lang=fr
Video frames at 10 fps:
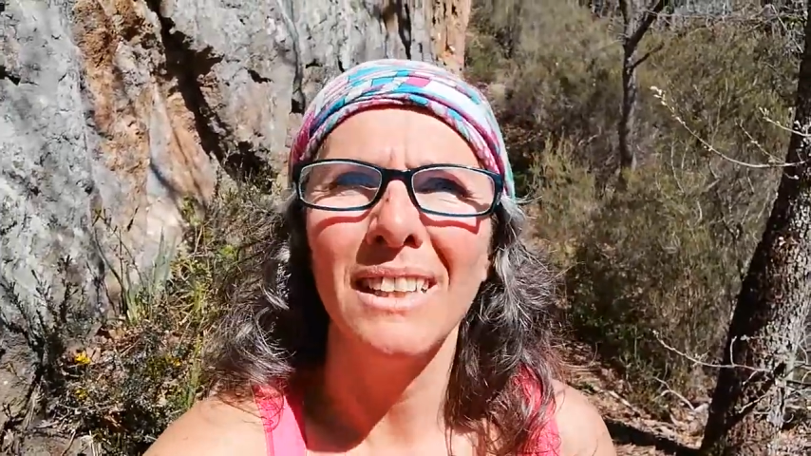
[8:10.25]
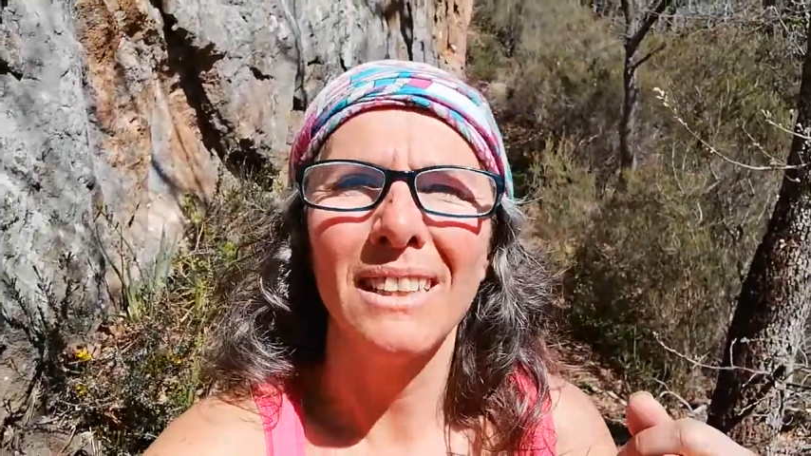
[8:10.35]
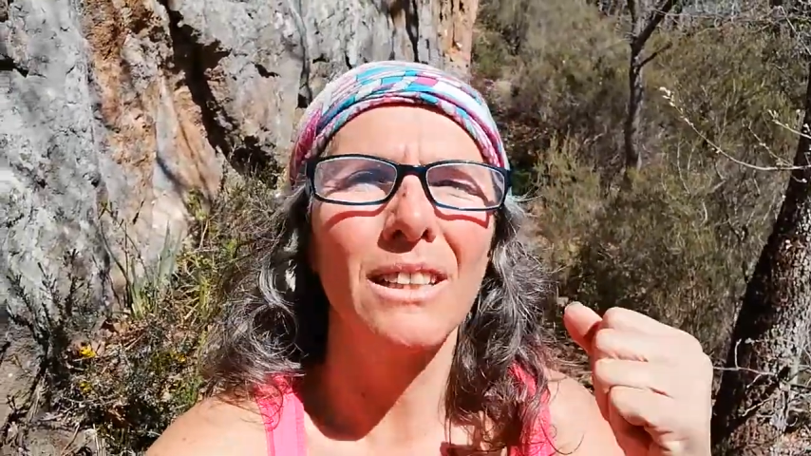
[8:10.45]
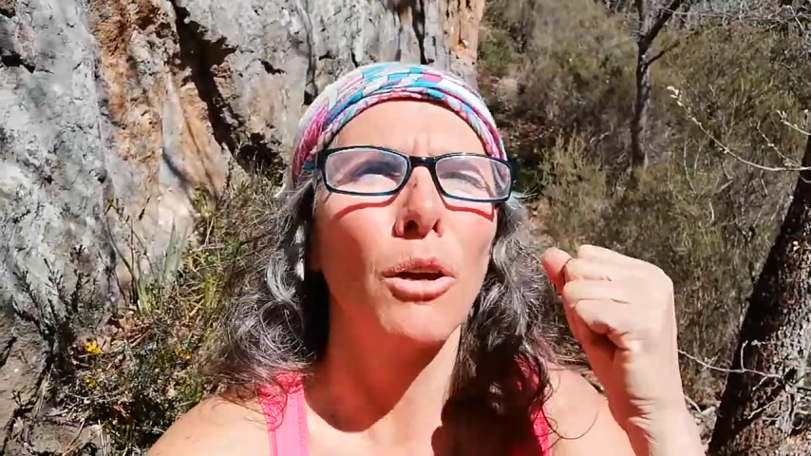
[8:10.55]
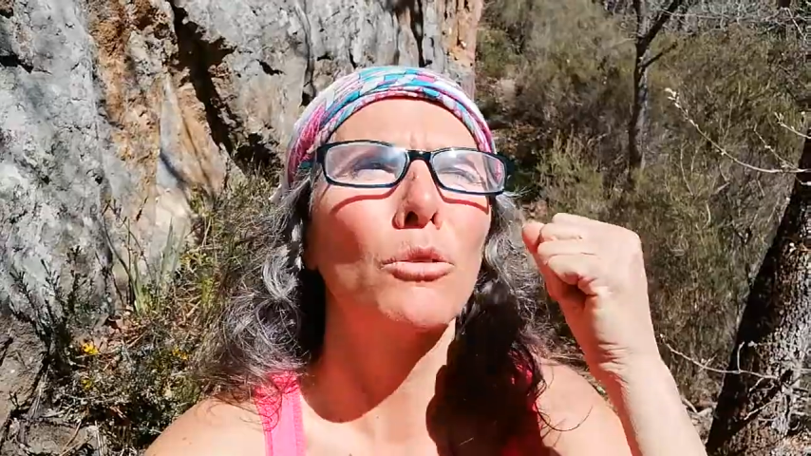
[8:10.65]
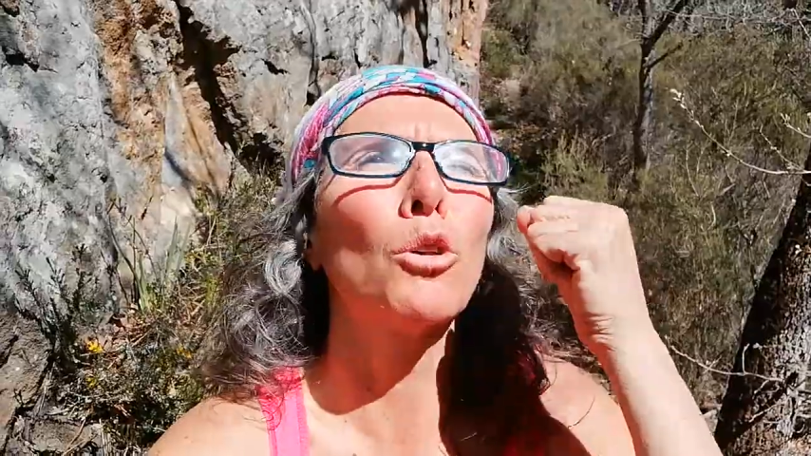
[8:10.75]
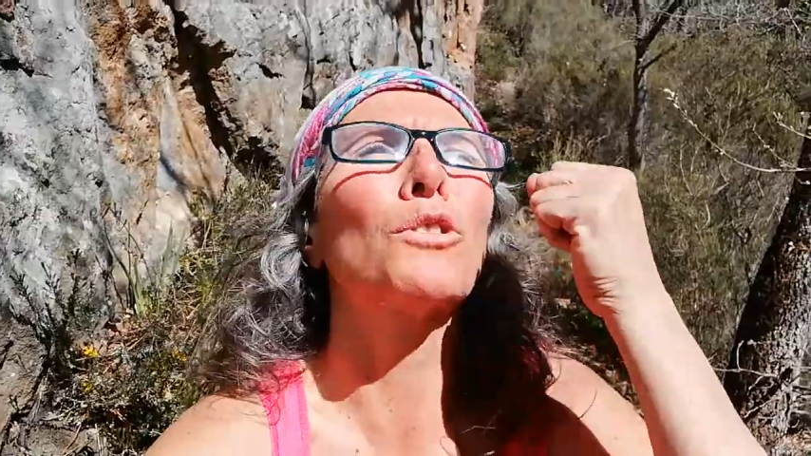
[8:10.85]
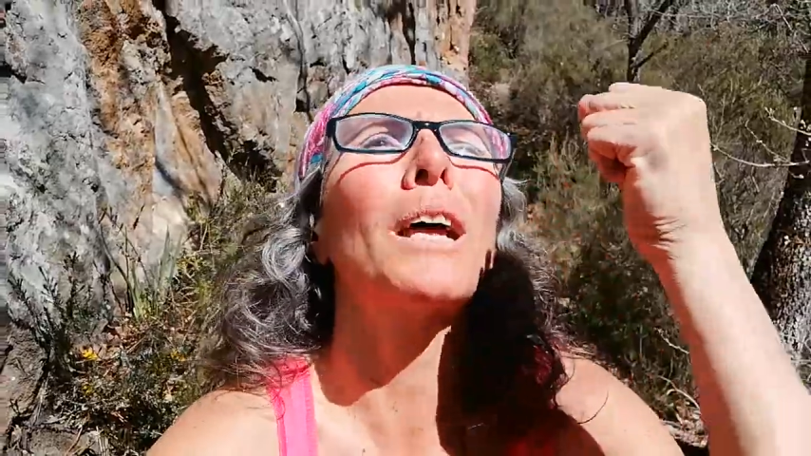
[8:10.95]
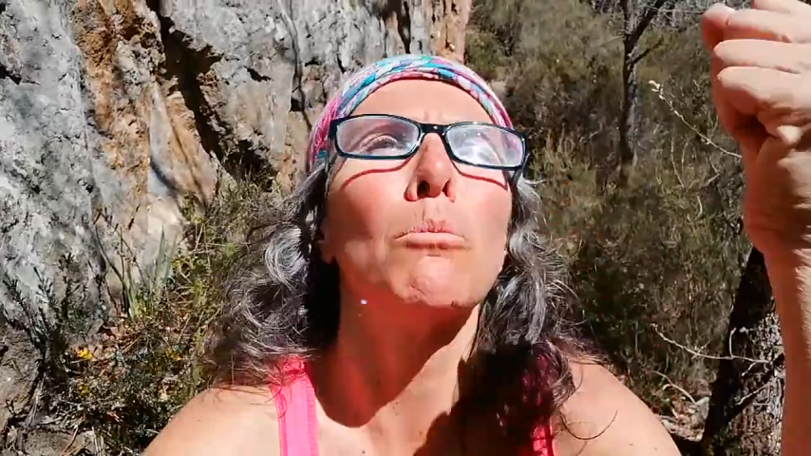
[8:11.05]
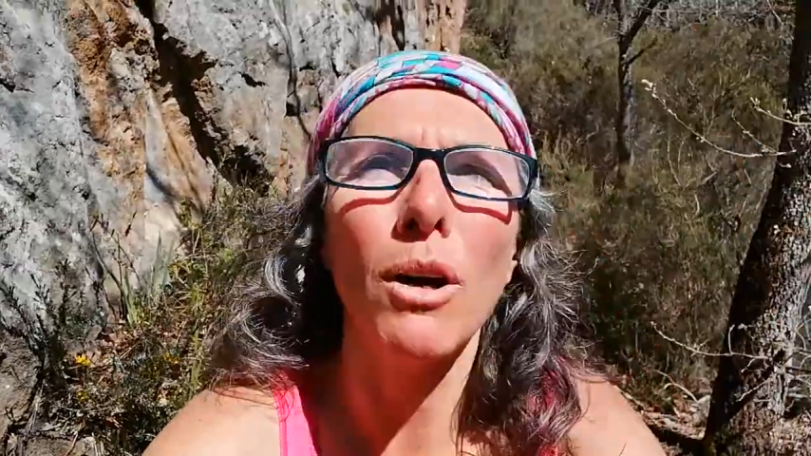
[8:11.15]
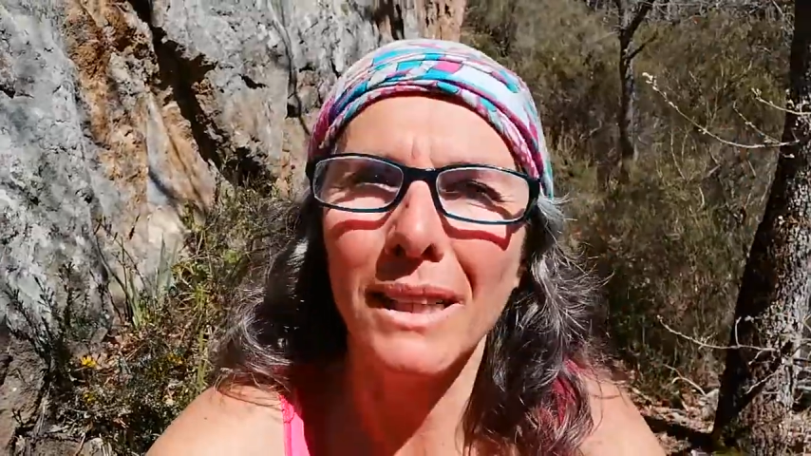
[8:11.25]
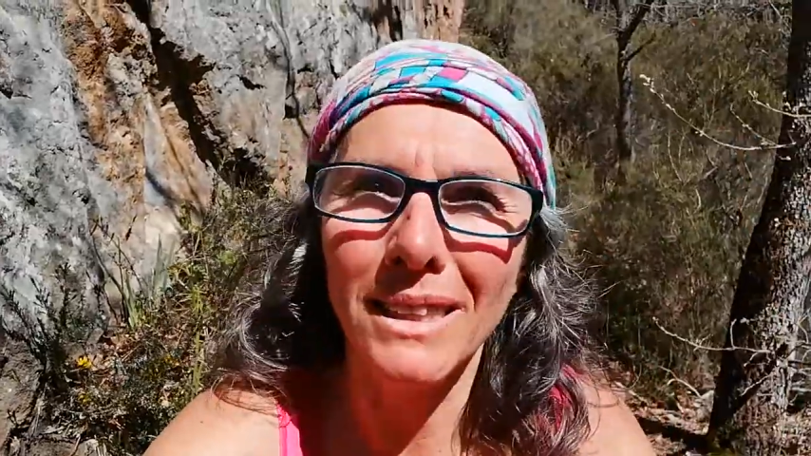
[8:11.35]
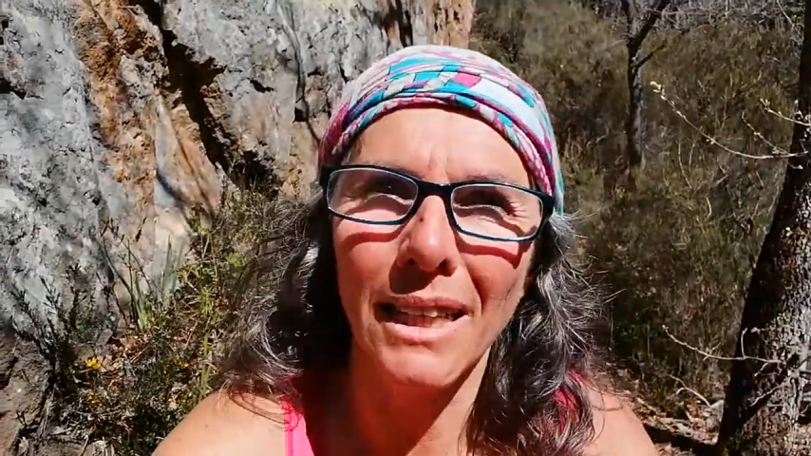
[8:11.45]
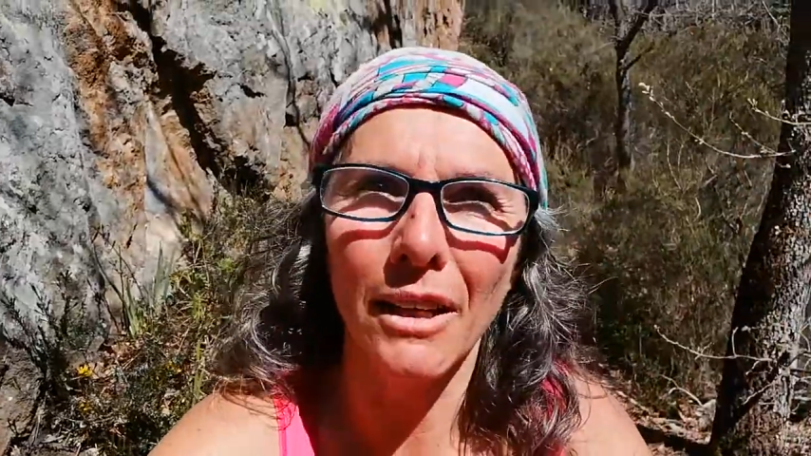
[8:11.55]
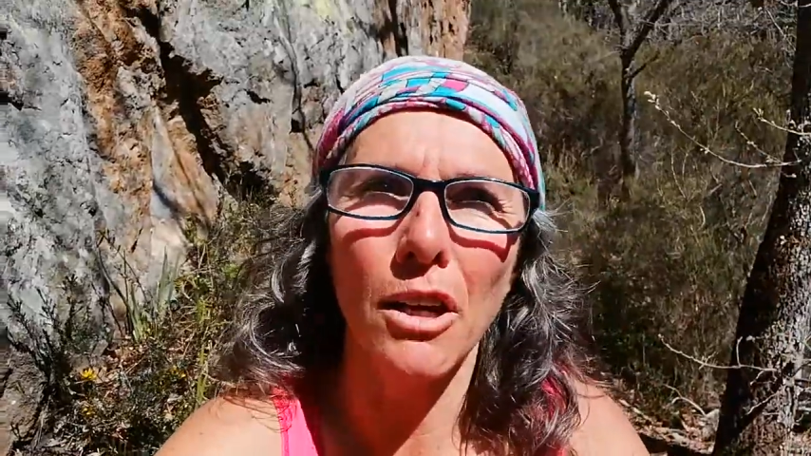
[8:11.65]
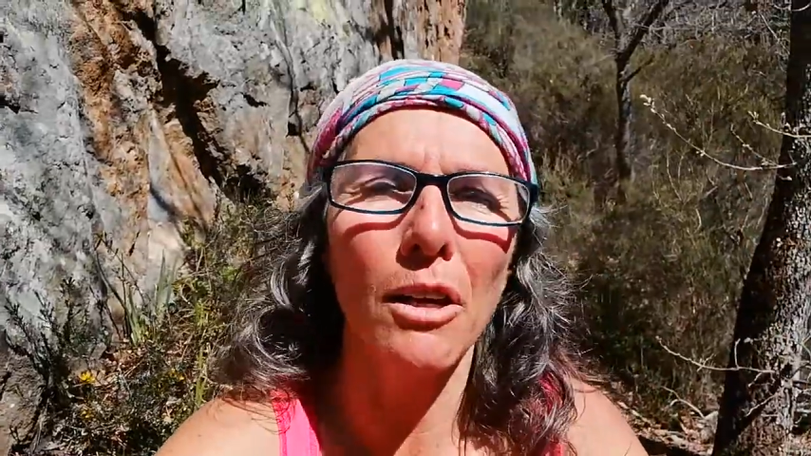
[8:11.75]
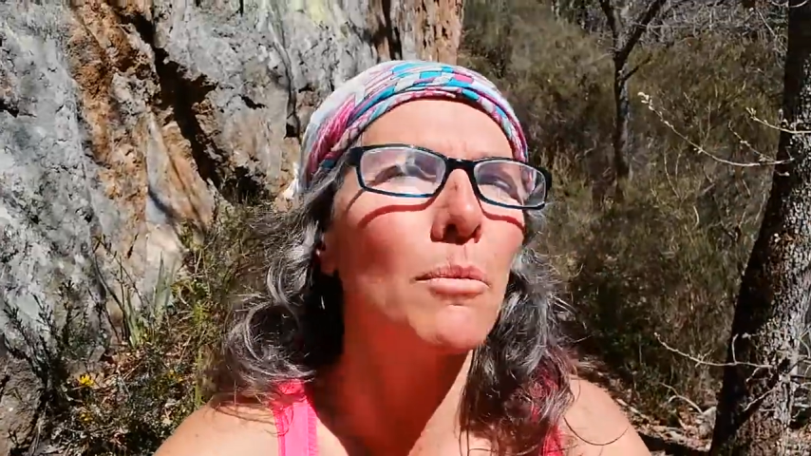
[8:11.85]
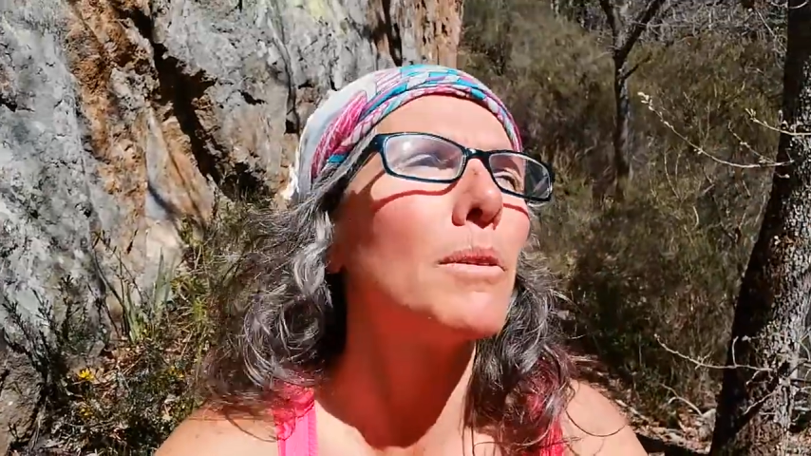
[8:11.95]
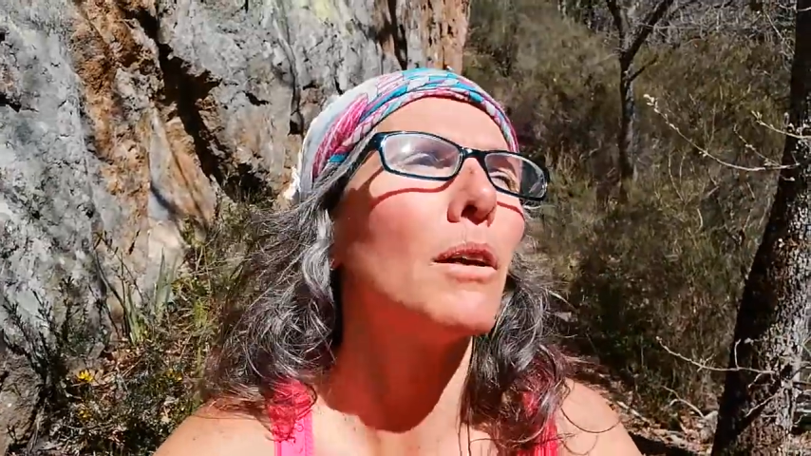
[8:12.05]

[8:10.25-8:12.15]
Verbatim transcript: d'être totalement à l'extérieur,